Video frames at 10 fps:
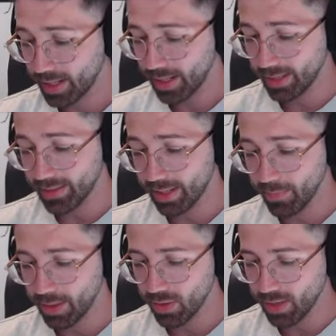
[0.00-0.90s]
estar en
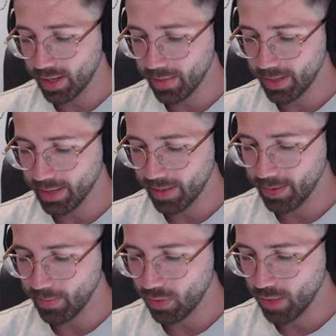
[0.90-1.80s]
medio claramente ahora
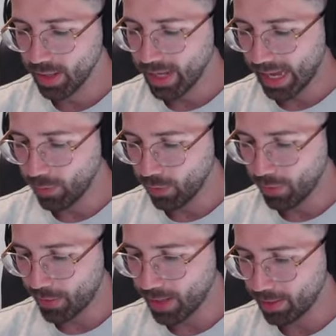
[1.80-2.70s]
mismo es muy
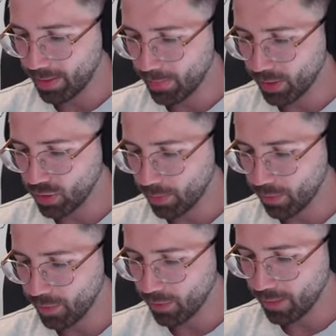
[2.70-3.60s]
favorable, pero yo
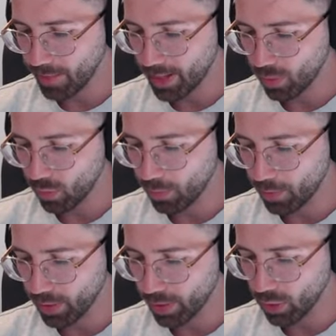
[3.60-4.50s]
prefiero farmear un
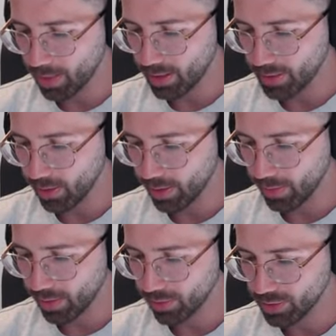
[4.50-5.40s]
poquito más, aunque
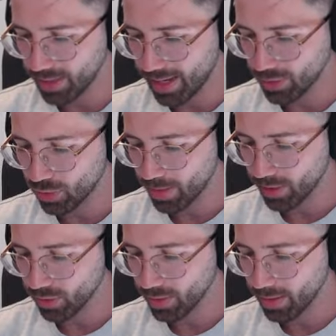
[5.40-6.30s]
podamos
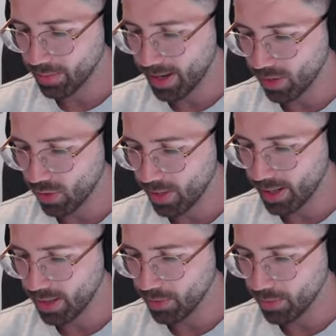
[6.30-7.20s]
asomarnos ahí para robar
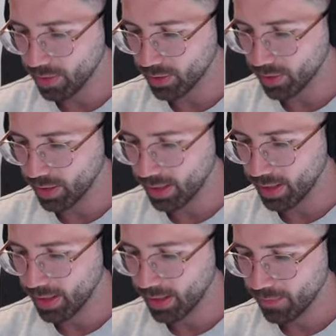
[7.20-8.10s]
ahí un poquito
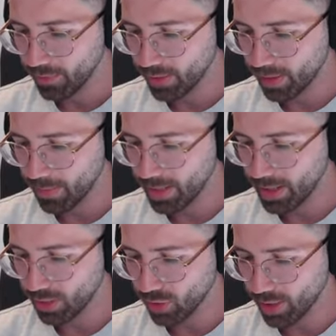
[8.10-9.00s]
de, de
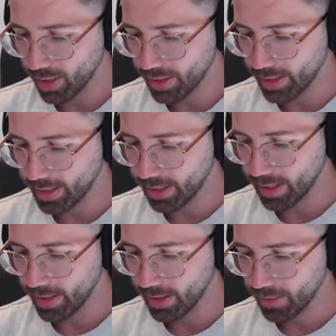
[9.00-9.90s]
gemillas o qué
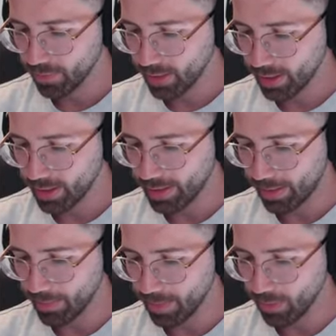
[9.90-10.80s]
dice, qué dice
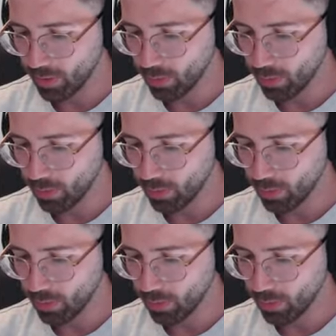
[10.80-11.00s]
la people.